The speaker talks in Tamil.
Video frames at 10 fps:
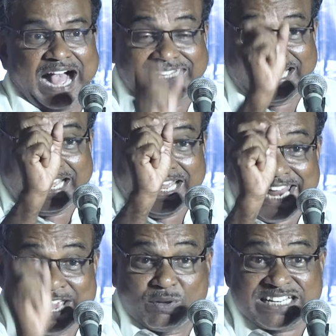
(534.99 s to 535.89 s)
அது
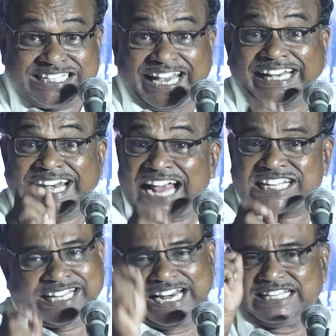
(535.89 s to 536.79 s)
லிங்குவிஸ்டிக்
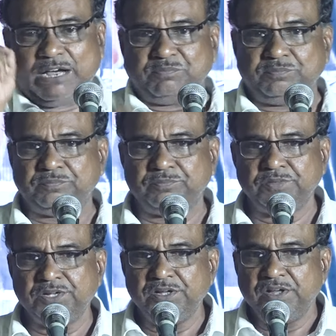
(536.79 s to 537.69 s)
நேஷனலிசம்
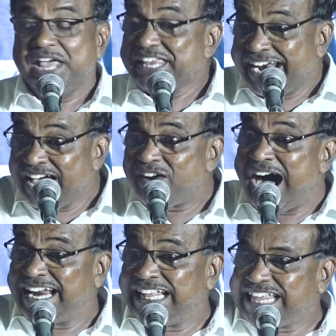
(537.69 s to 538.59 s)

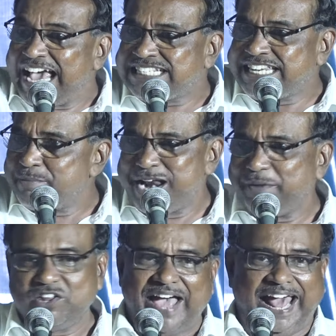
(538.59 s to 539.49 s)
இனவாரி தேசியம்
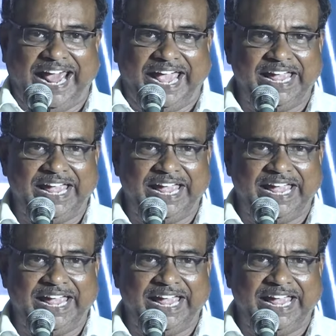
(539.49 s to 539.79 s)
என்பது வேற